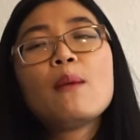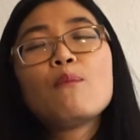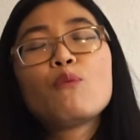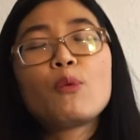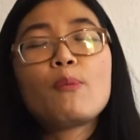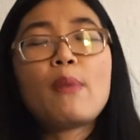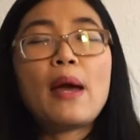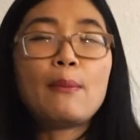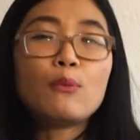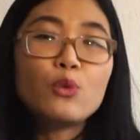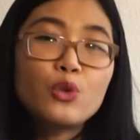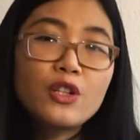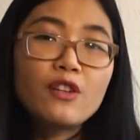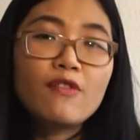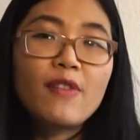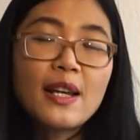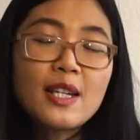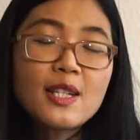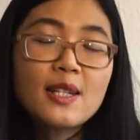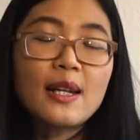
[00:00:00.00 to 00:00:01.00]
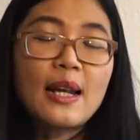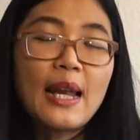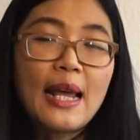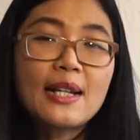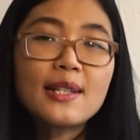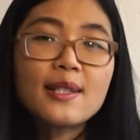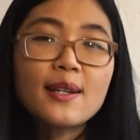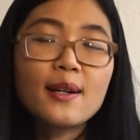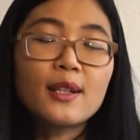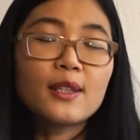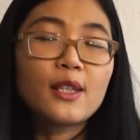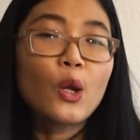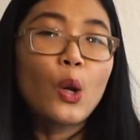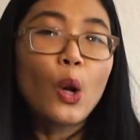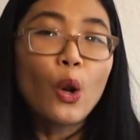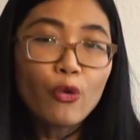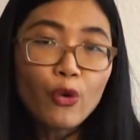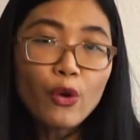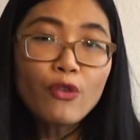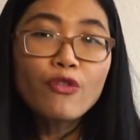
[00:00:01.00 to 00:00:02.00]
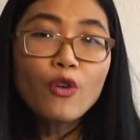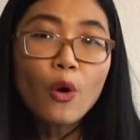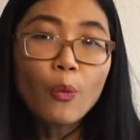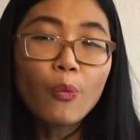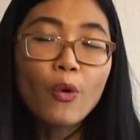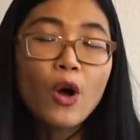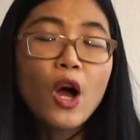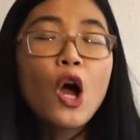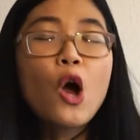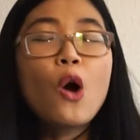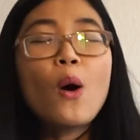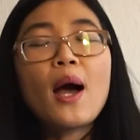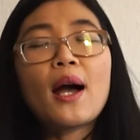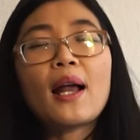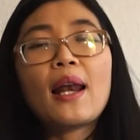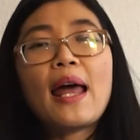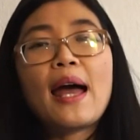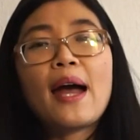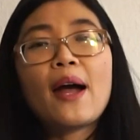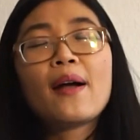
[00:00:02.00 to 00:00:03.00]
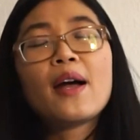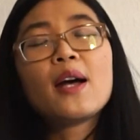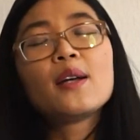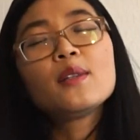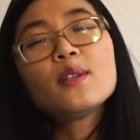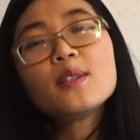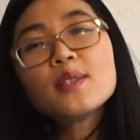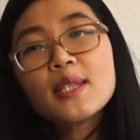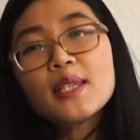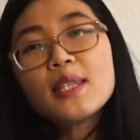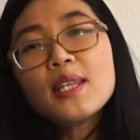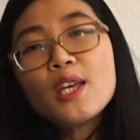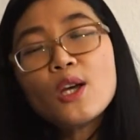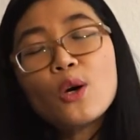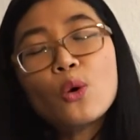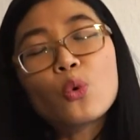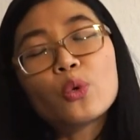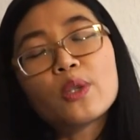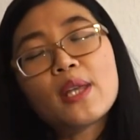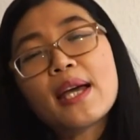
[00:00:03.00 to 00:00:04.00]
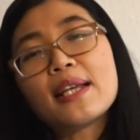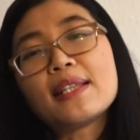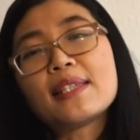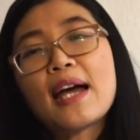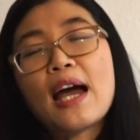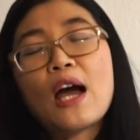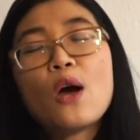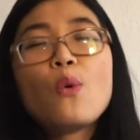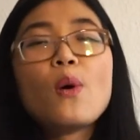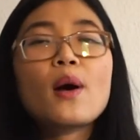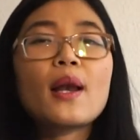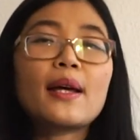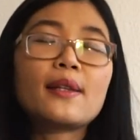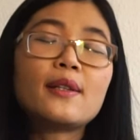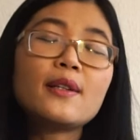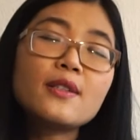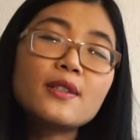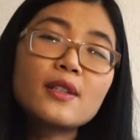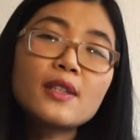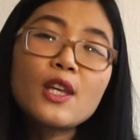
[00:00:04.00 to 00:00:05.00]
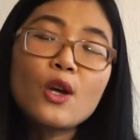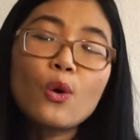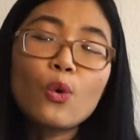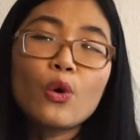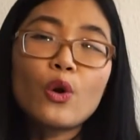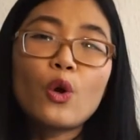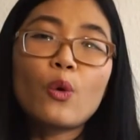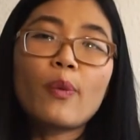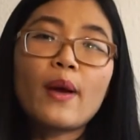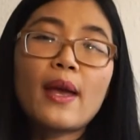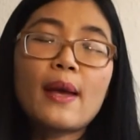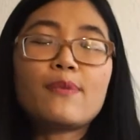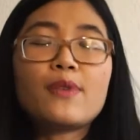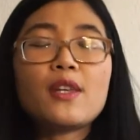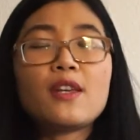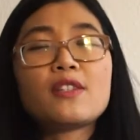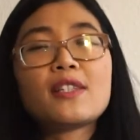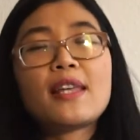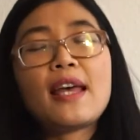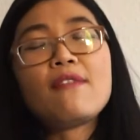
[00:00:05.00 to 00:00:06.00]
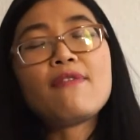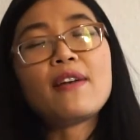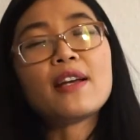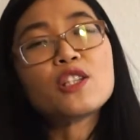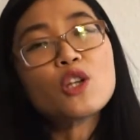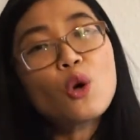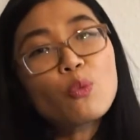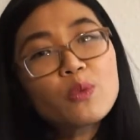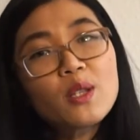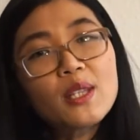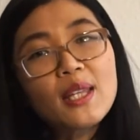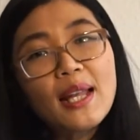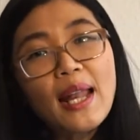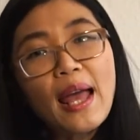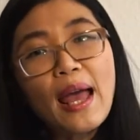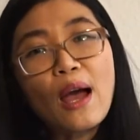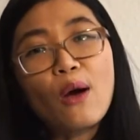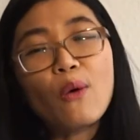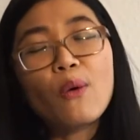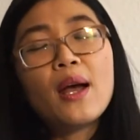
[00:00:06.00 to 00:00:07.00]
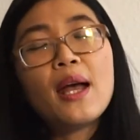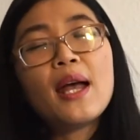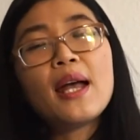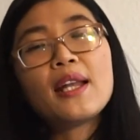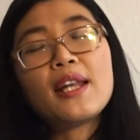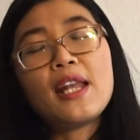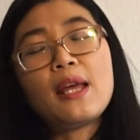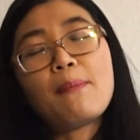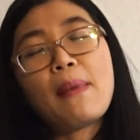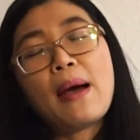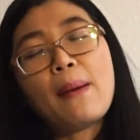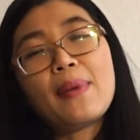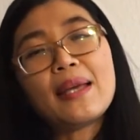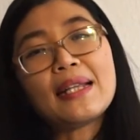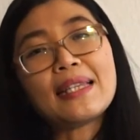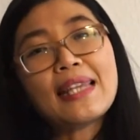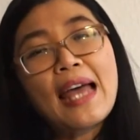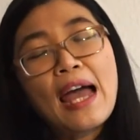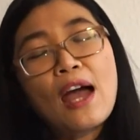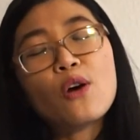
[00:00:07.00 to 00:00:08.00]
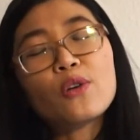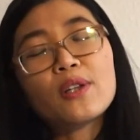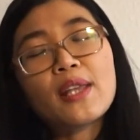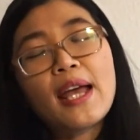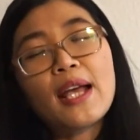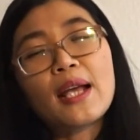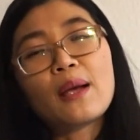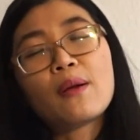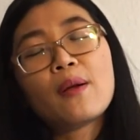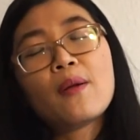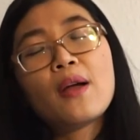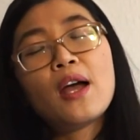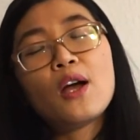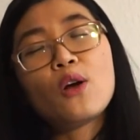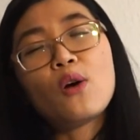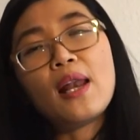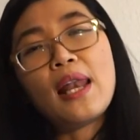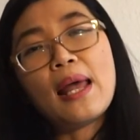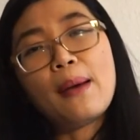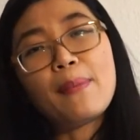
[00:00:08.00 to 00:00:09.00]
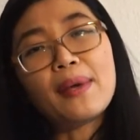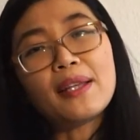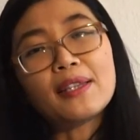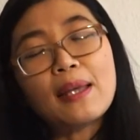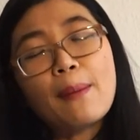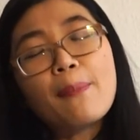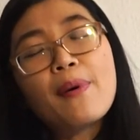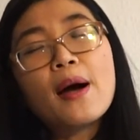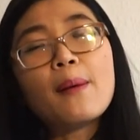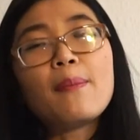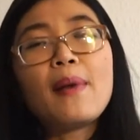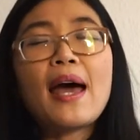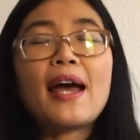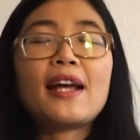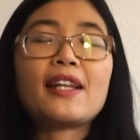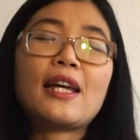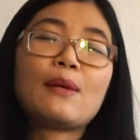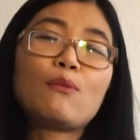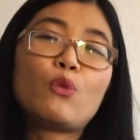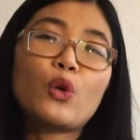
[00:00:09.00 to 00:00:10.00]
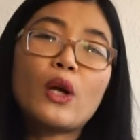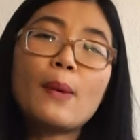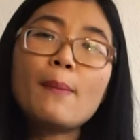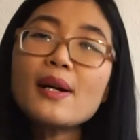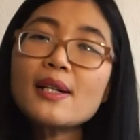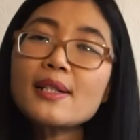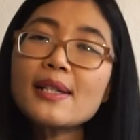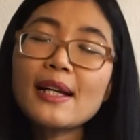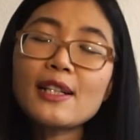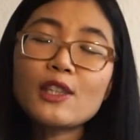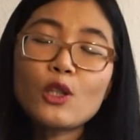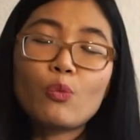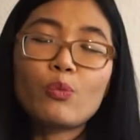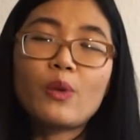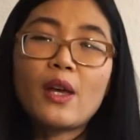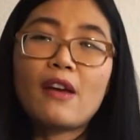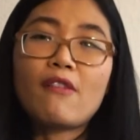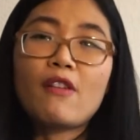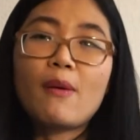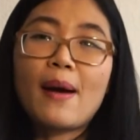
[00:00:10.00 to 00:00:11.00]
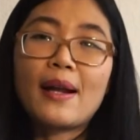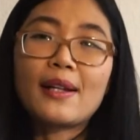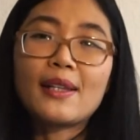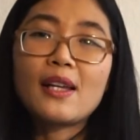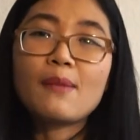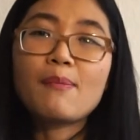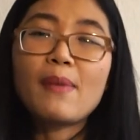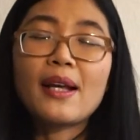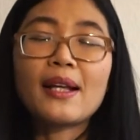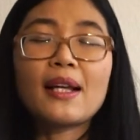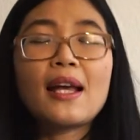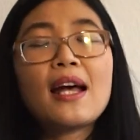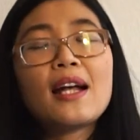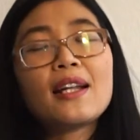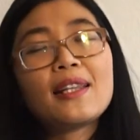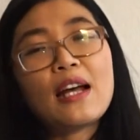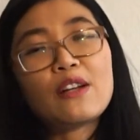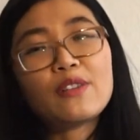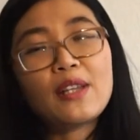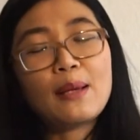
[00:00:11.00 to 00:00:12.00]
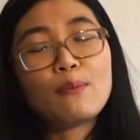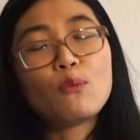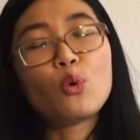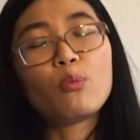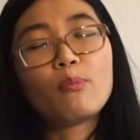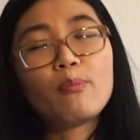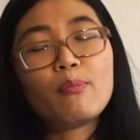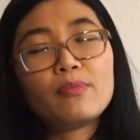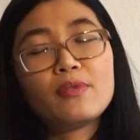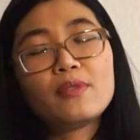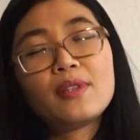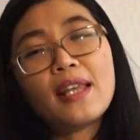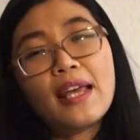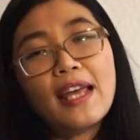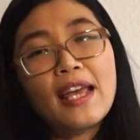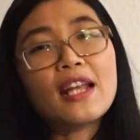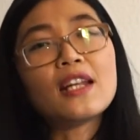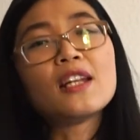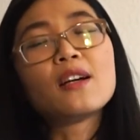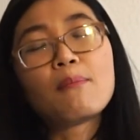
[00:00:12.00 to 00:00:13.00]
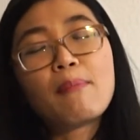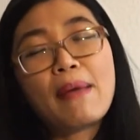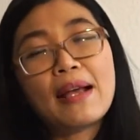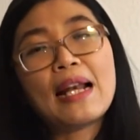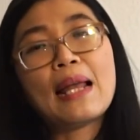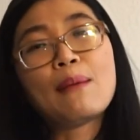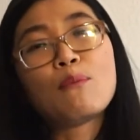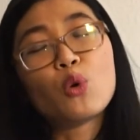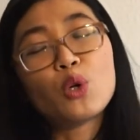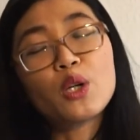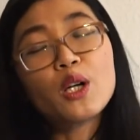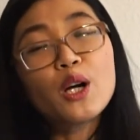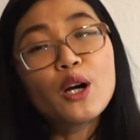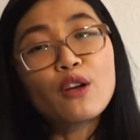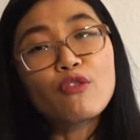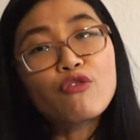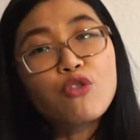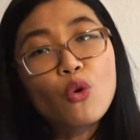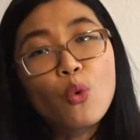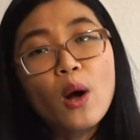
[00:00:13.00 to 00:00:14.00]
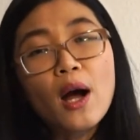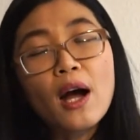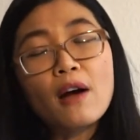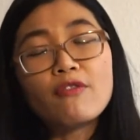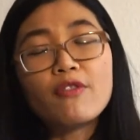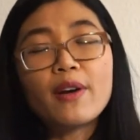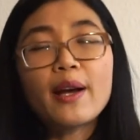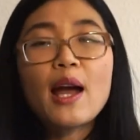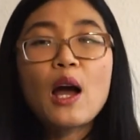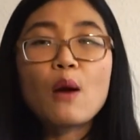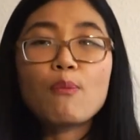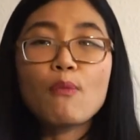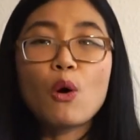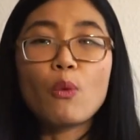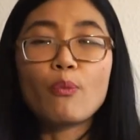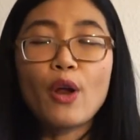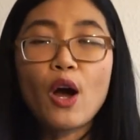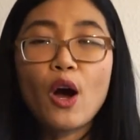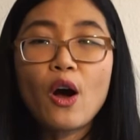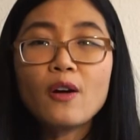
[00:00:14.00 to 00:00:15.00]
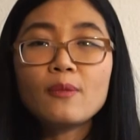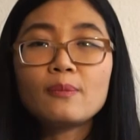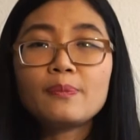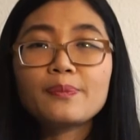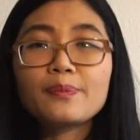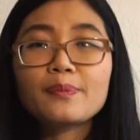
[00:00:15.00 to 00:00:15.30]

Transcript: một bài motivation letter thật là thuyết phục hoặc là thư giới thiệu của thầy giáo hoặc là thư giới thiệu của đồng nghiệp thì sẽ phải trông như thế nào để mà mình tạo thành gọi là mình tập hợp lại thành một cái bức tranh tổng thể về bản thân mình tạo thành một thể hiện được mình là một người phù hợp với các học bổng đó